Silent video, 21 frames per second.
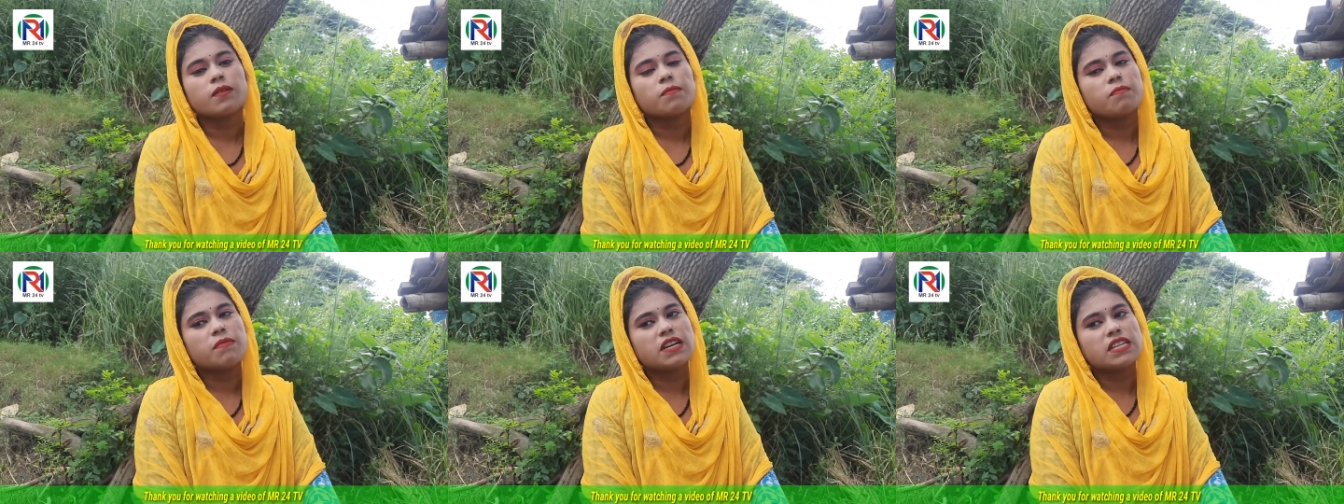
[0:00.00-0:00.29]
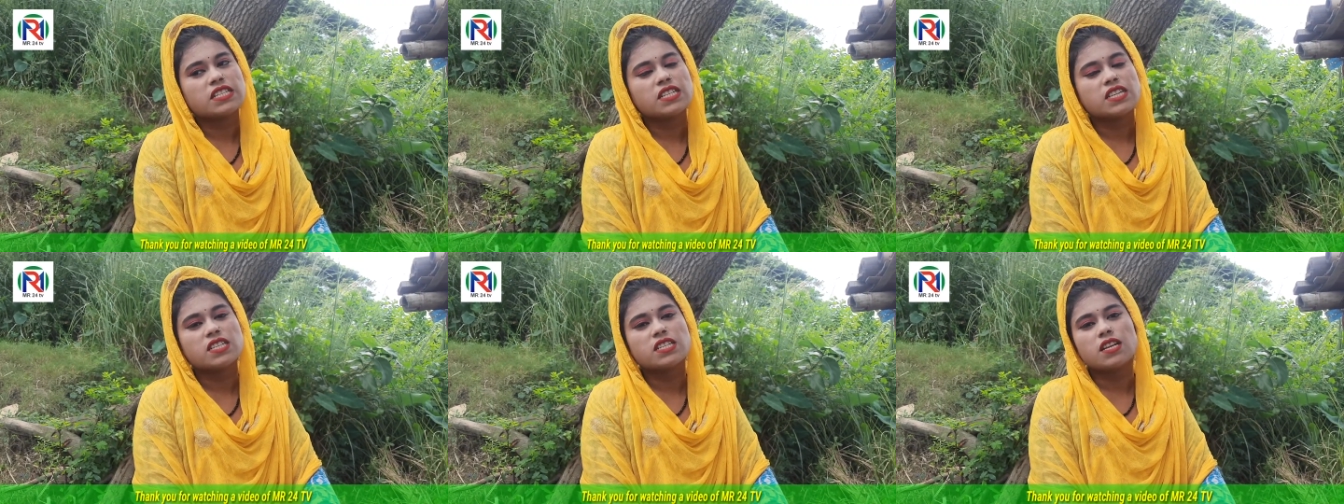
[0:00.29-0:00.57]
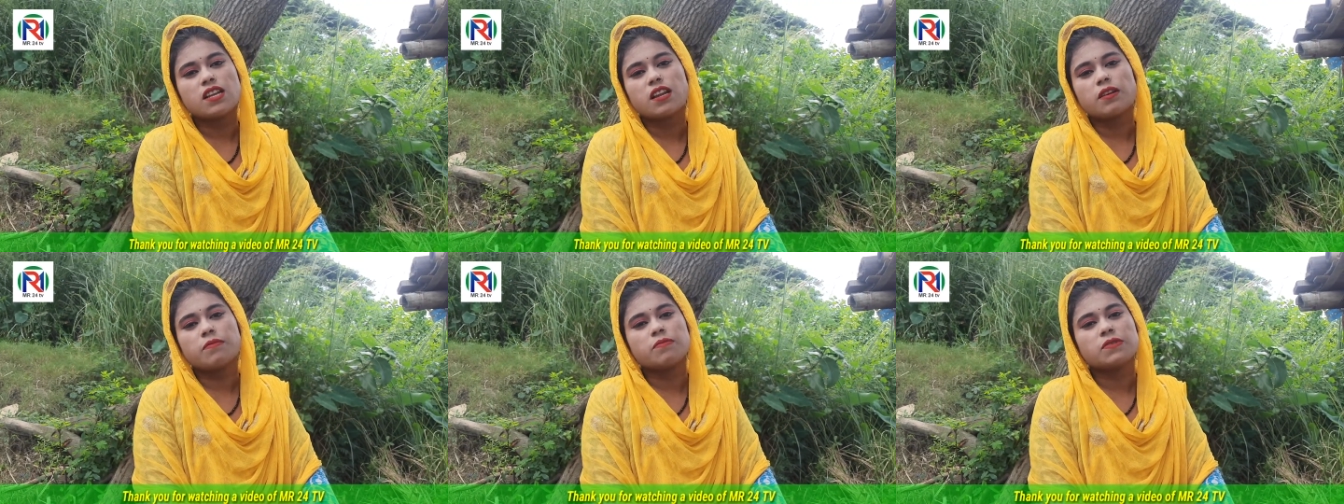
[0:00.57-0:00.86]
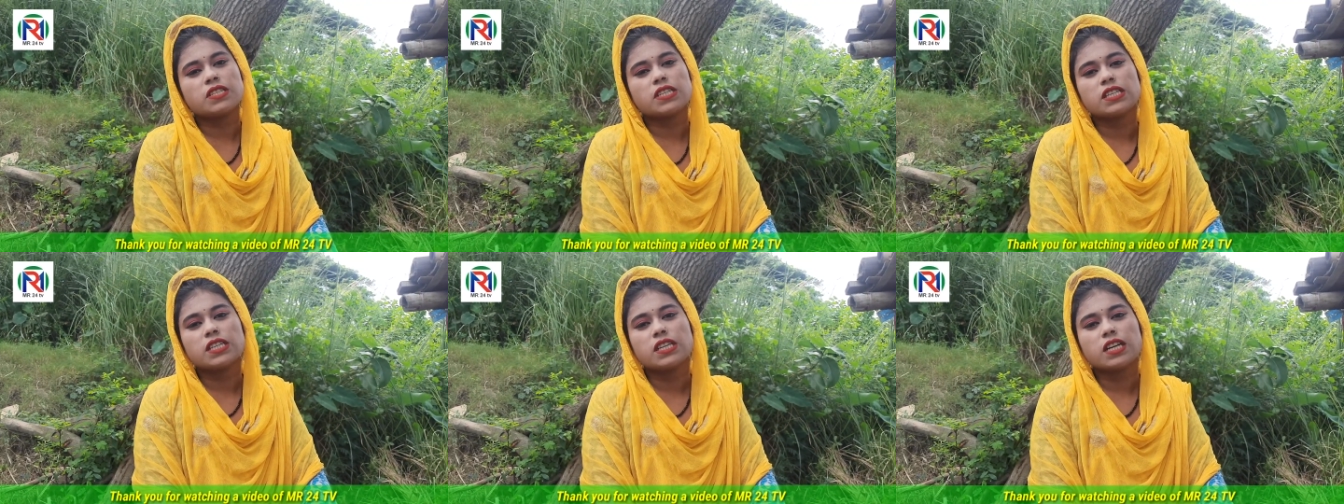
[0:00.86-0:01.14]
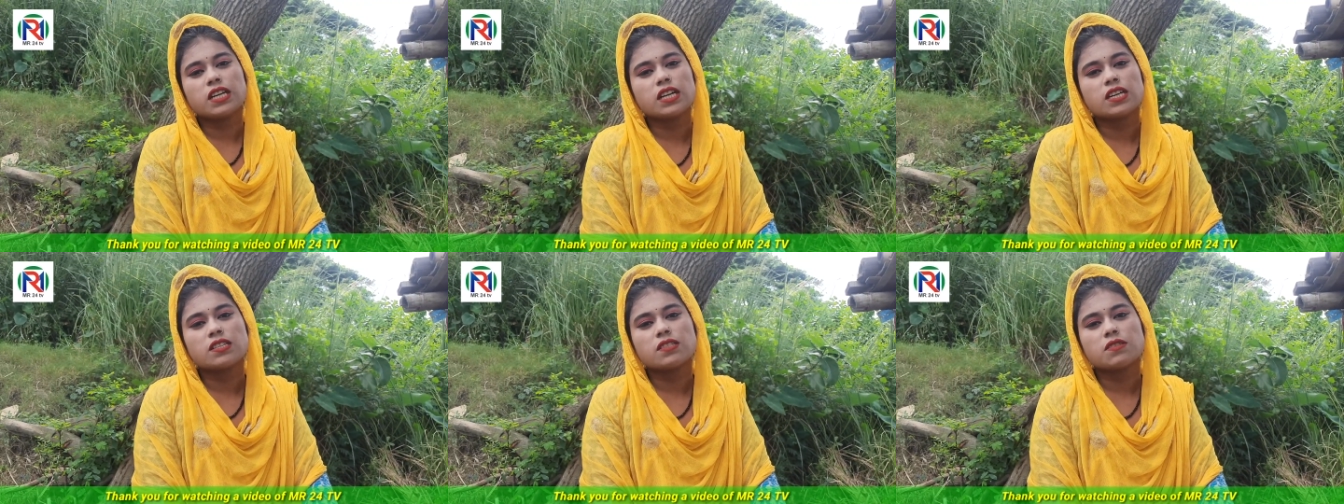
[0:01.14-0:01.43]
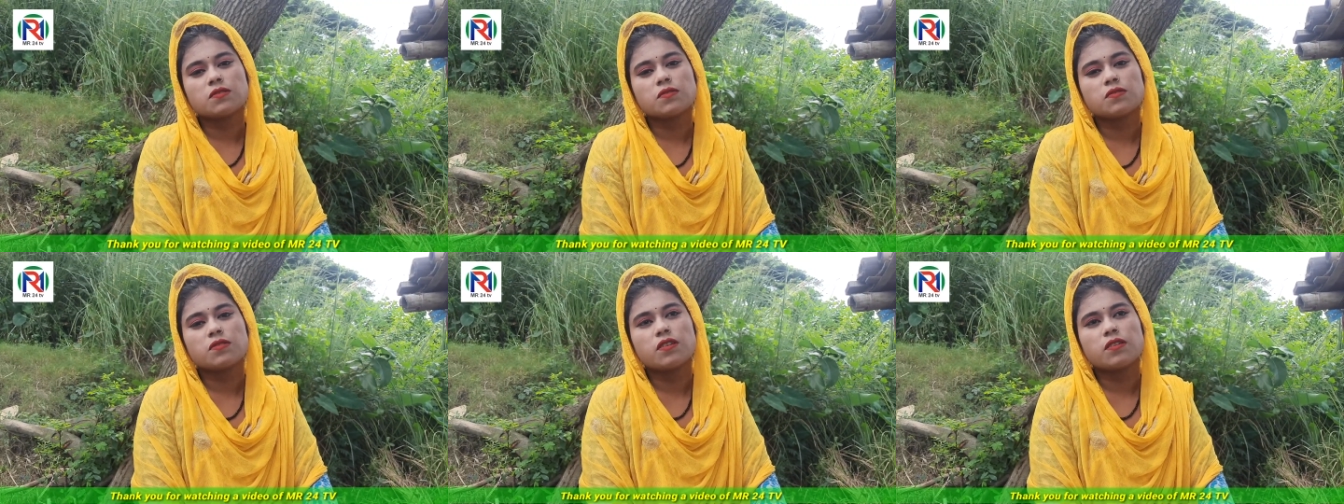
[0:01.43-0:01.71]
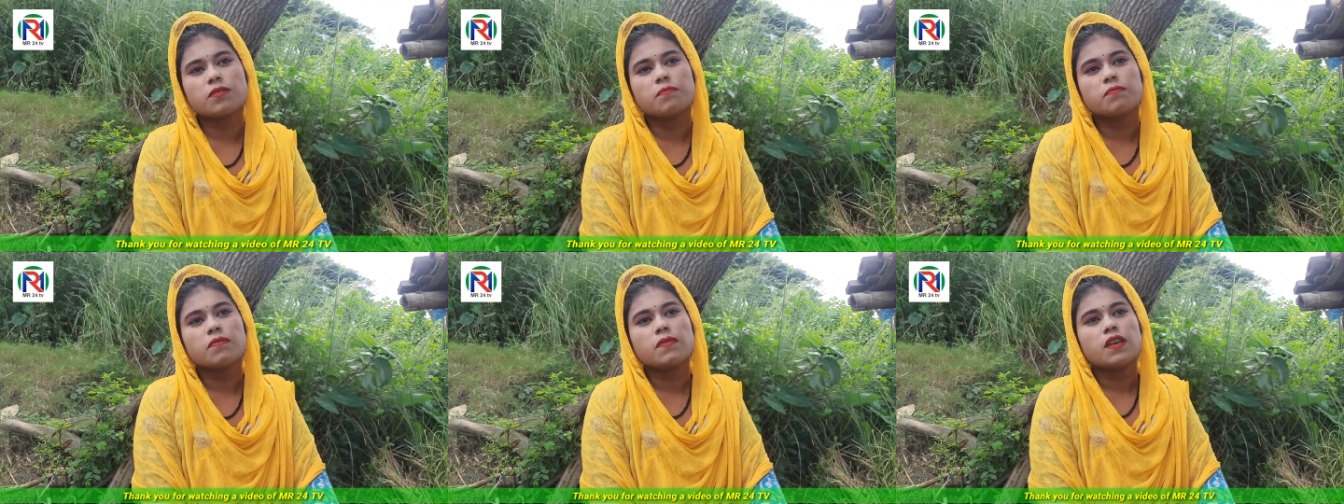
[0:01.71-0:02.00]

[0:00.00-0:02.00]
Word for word: মানুষের সেলাই মেশিনে কাজ করতাম